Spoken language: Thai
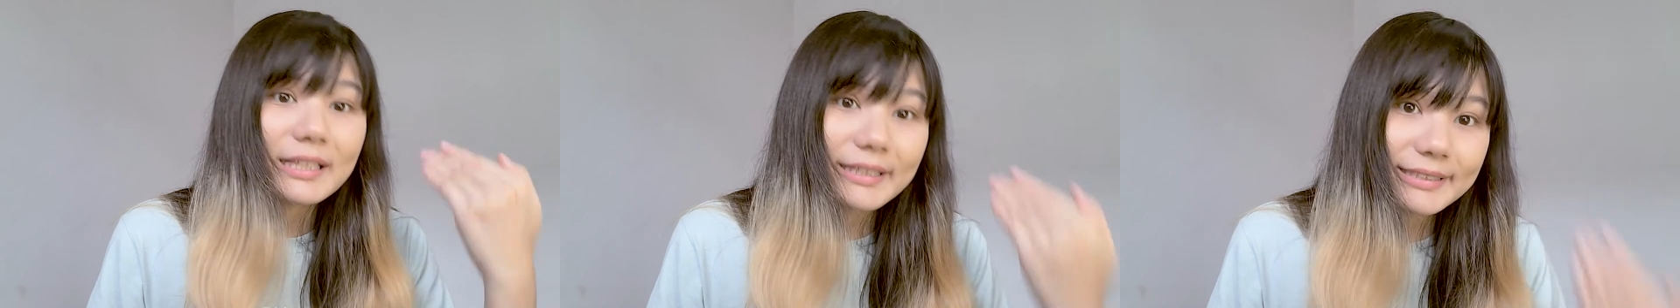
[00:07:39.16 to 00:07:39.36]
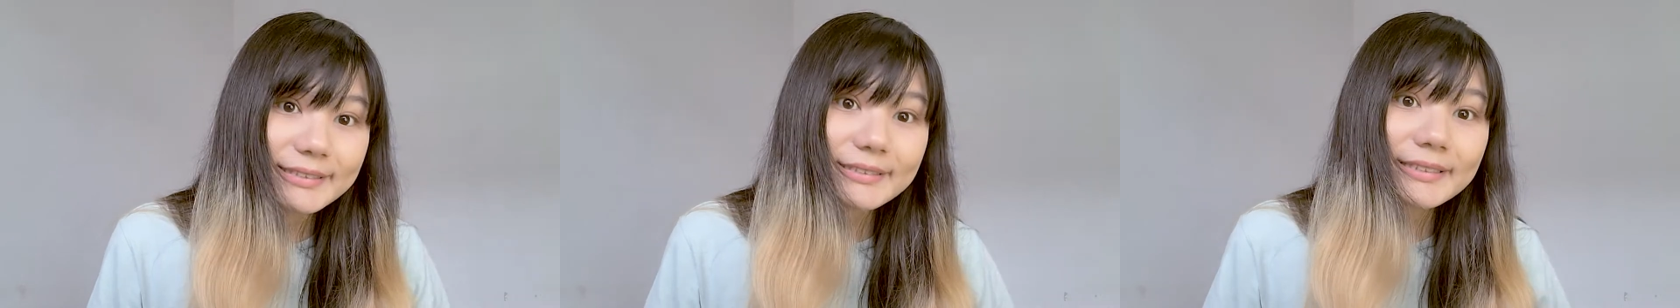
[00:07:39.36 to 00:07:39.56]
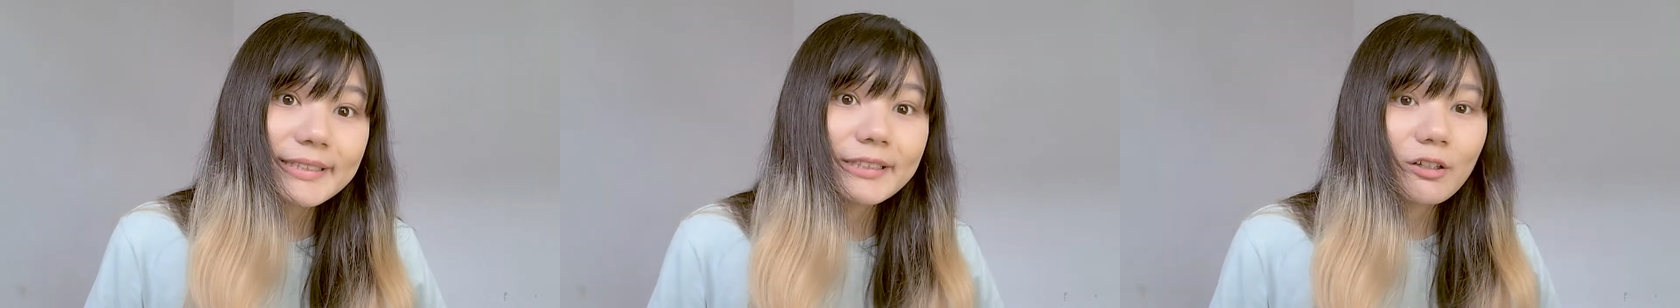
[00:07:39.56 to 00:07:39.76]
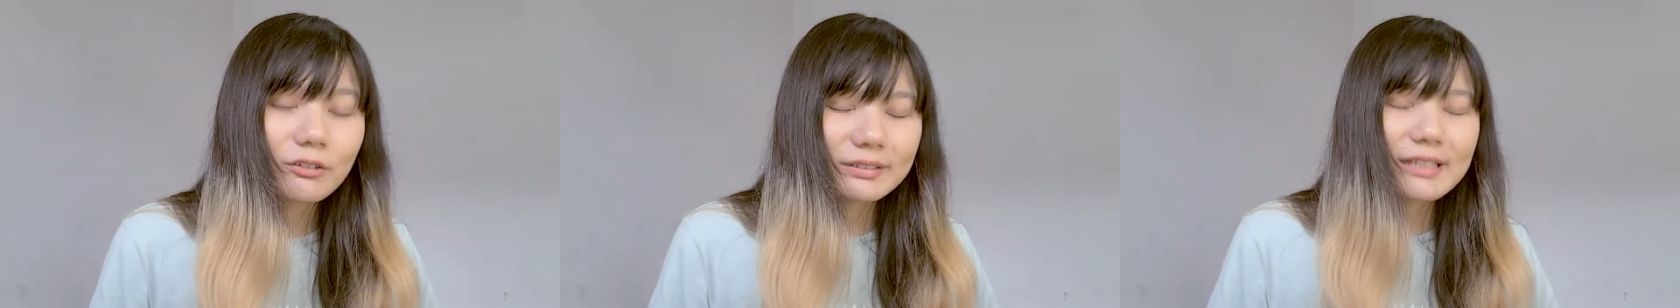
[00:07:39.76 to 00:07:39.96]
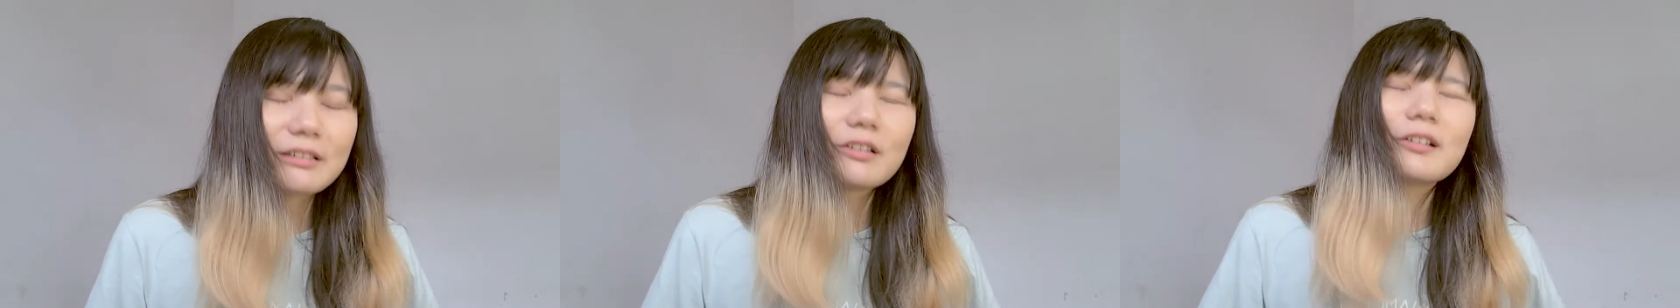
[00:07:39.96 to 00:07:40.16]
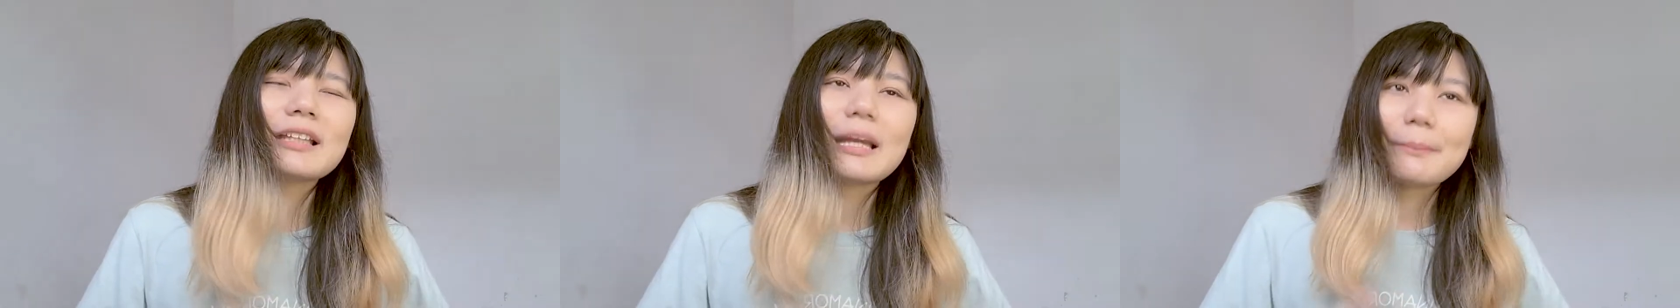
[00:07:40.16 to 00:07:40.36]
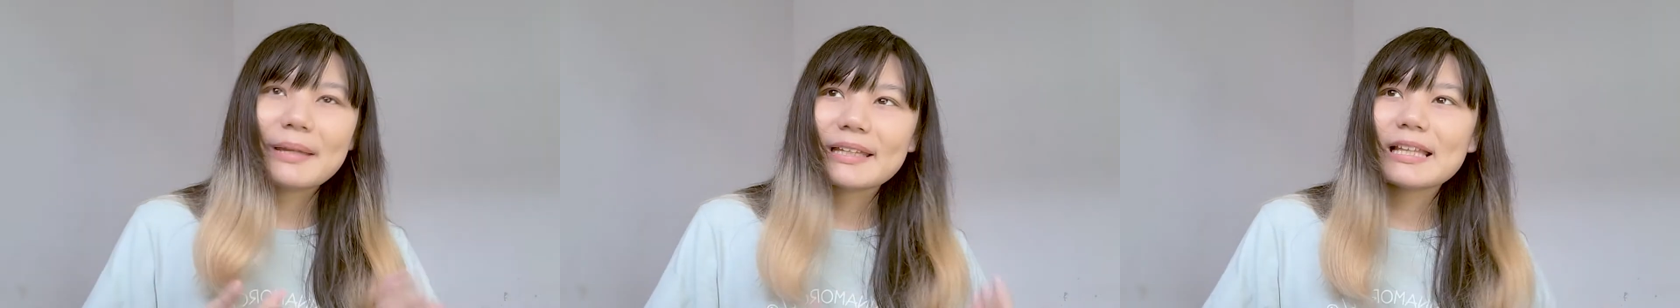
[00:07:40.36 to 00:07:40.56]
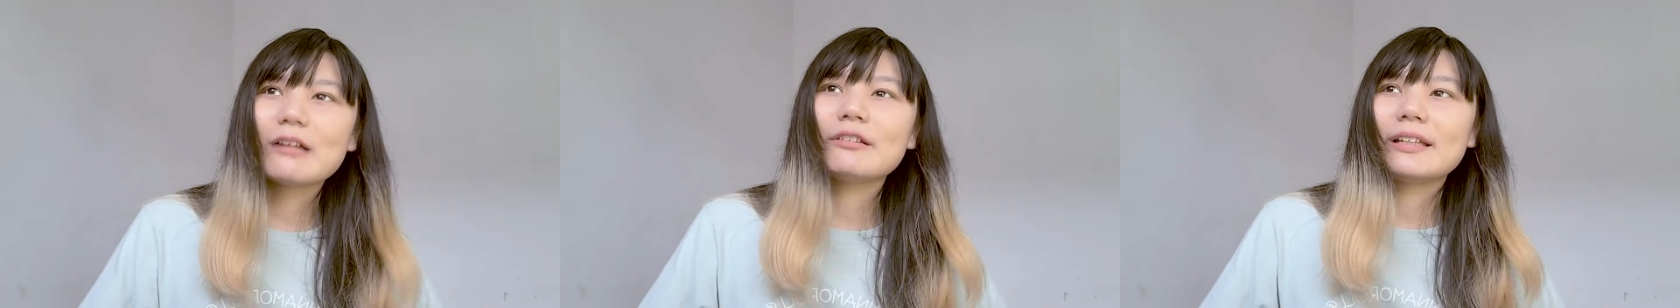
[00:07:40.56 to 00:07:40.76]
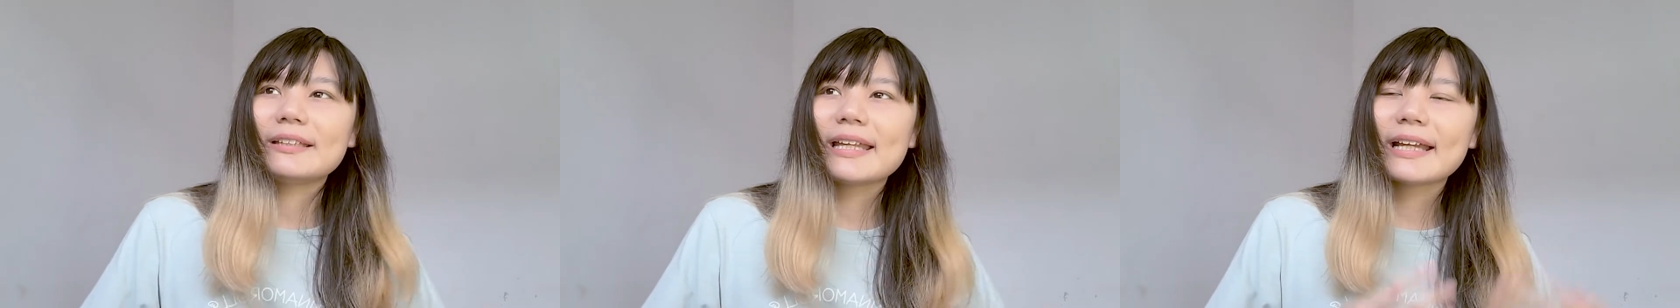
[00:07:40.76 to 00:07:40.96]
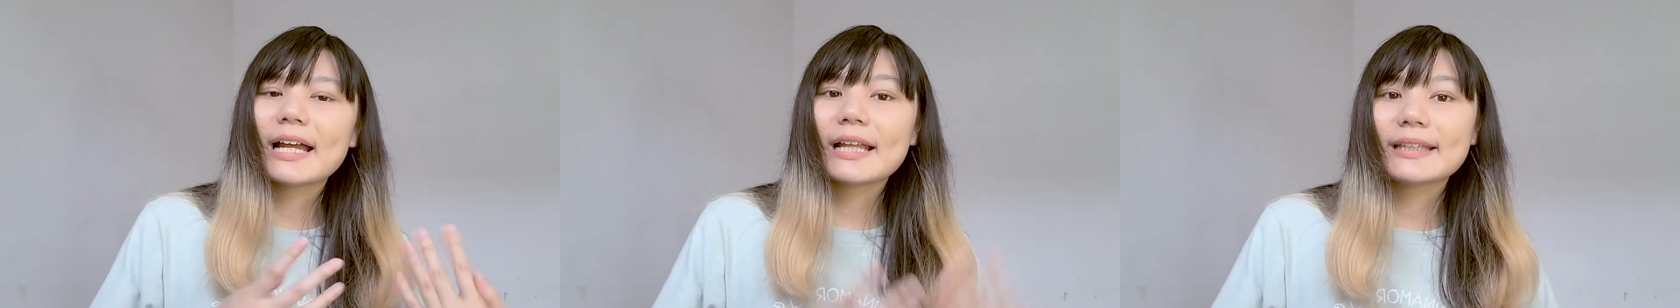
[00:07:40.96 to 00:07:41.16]
ลิสนิ่ง ของเราแล้วก็ทำให้เราเนี่ย
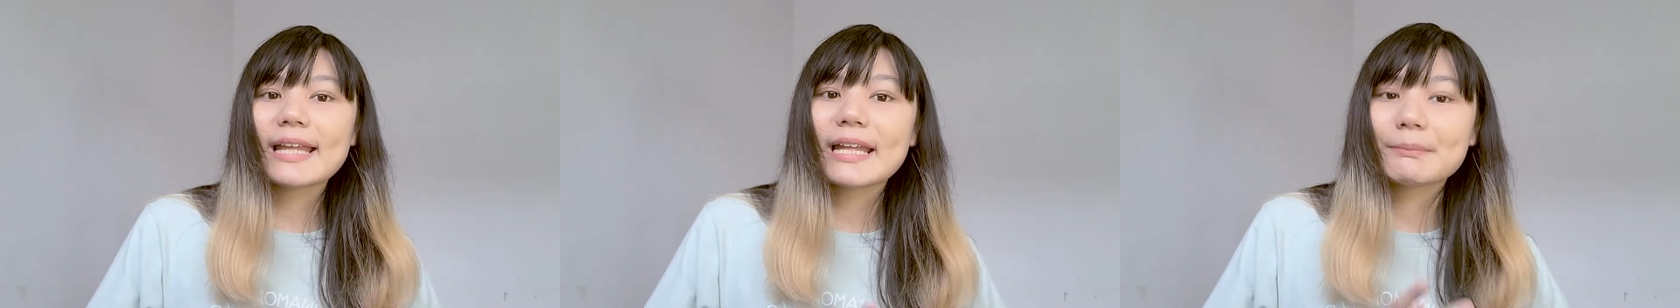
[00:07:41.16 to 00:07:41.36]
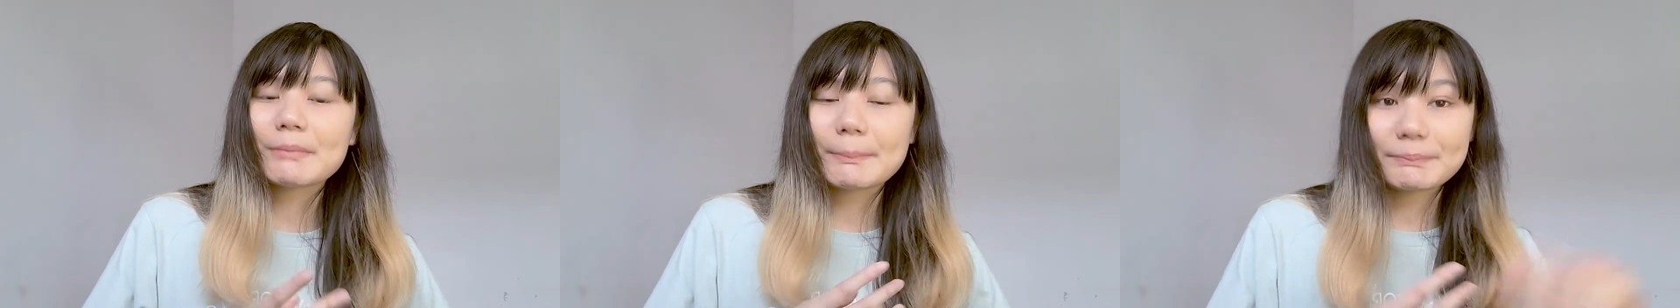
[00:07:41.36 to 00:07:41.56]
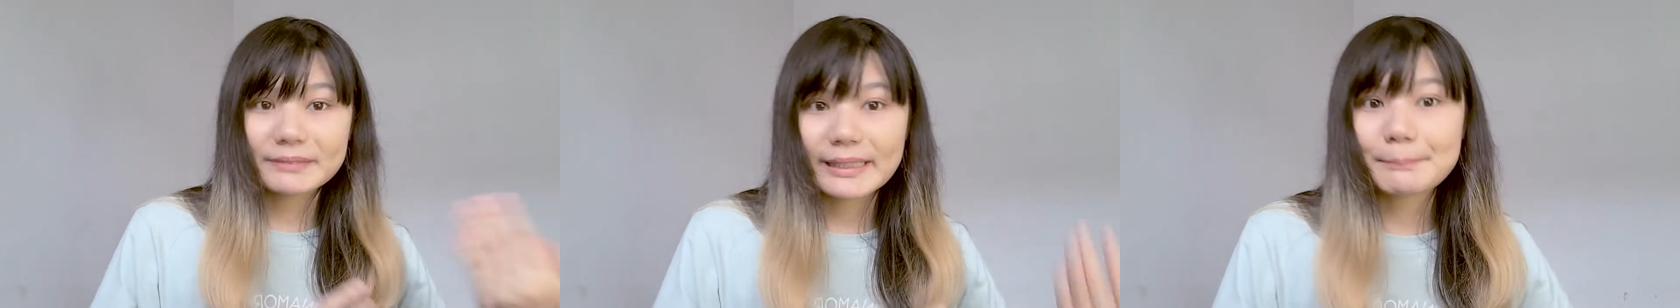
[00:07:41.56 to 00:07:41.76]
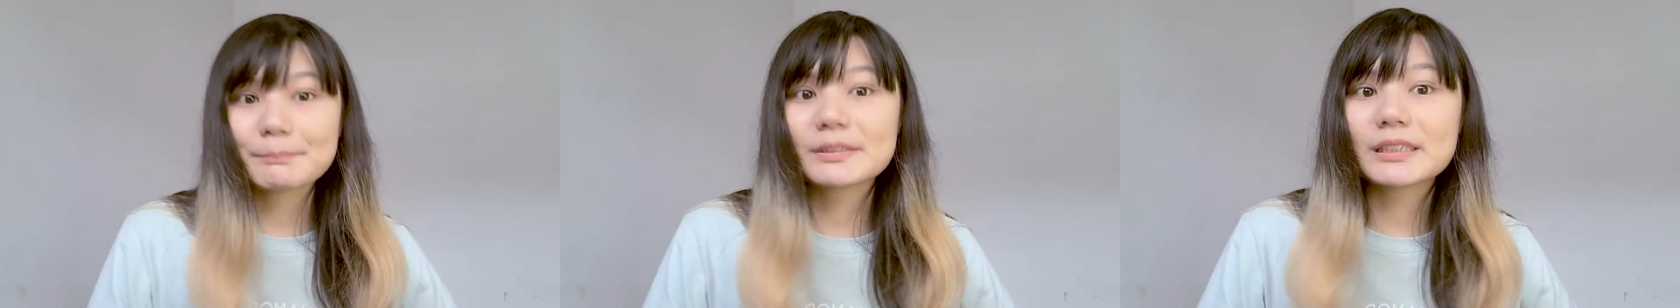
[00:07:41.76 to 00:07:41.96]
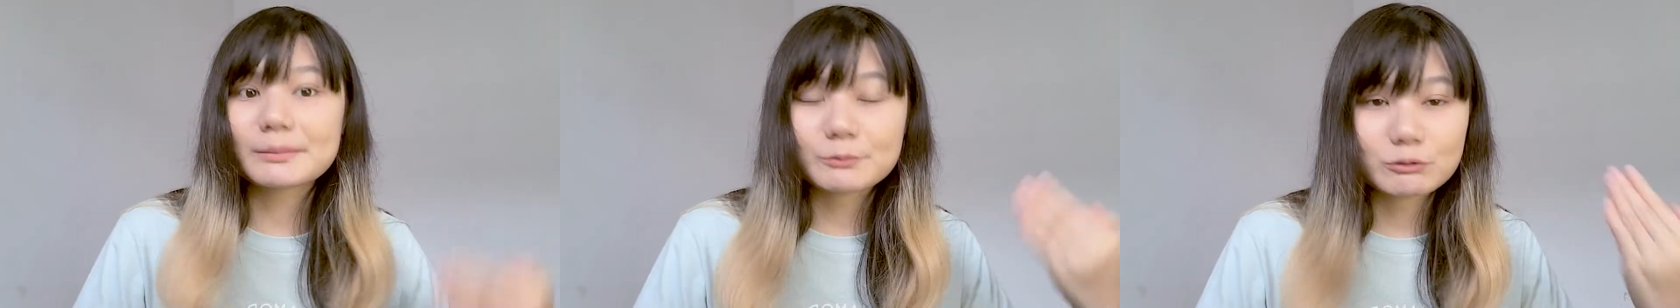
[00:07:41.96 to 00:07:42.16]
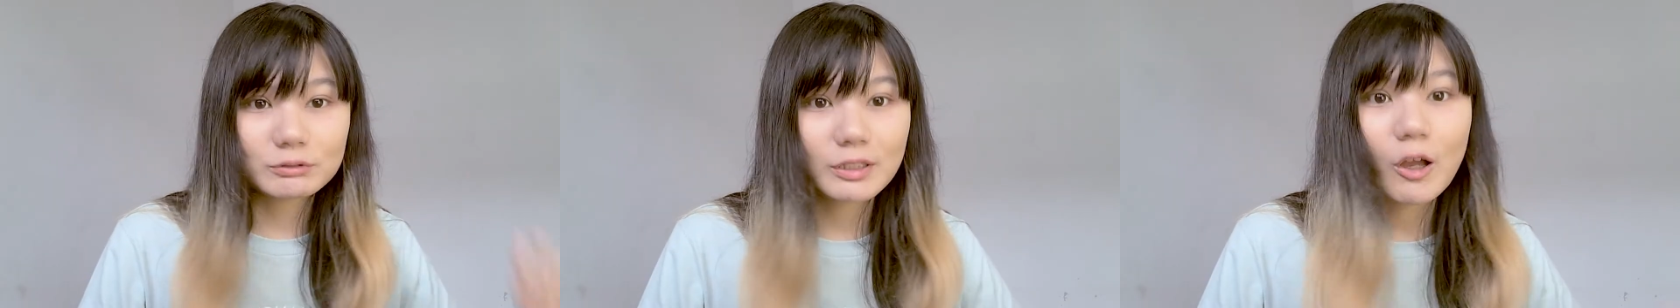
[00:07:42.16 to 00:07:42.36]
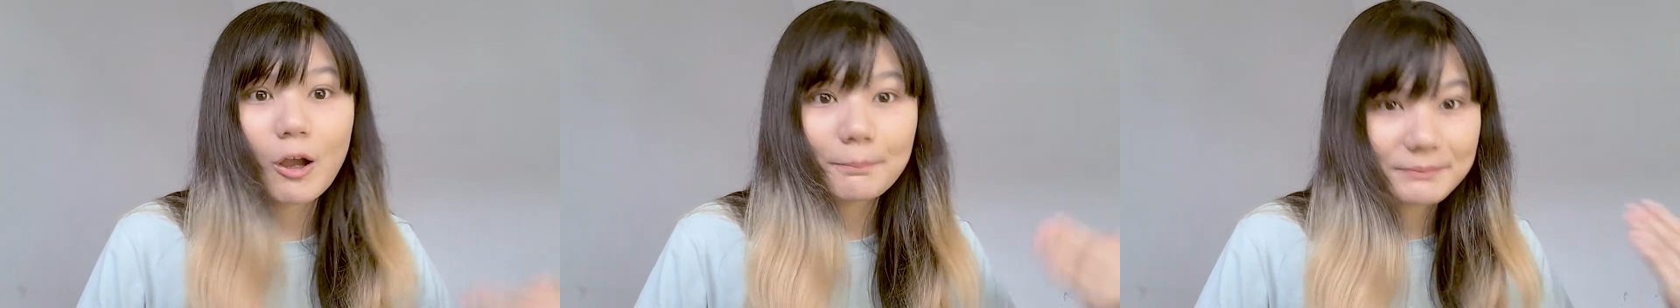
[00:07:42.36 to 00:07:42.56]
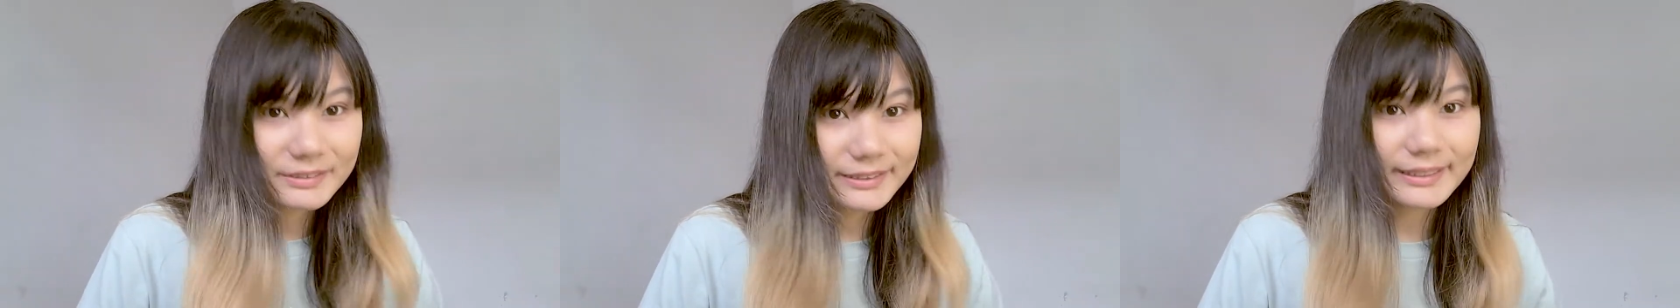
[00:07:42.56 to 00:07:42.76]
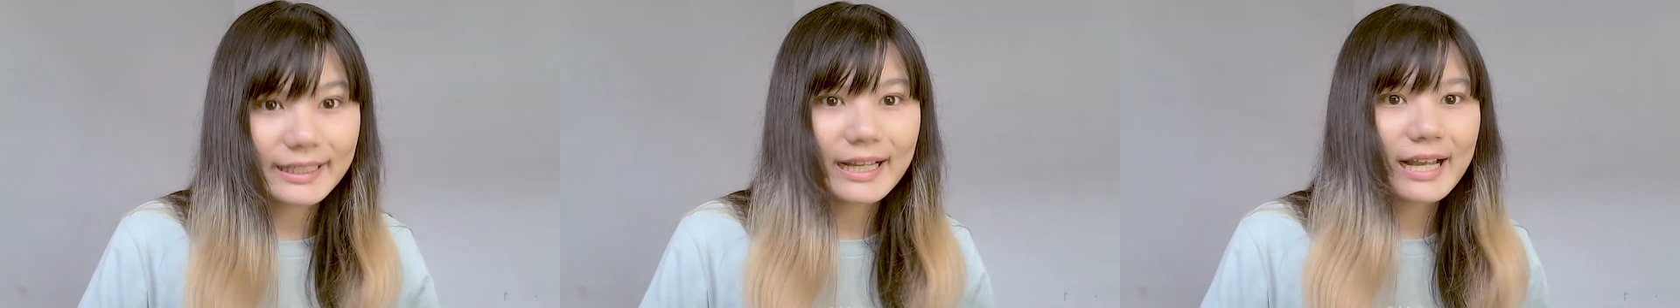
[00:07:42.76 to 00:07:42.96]
ได้คะแนนแบบเต็มเกือบทุกรอบเลย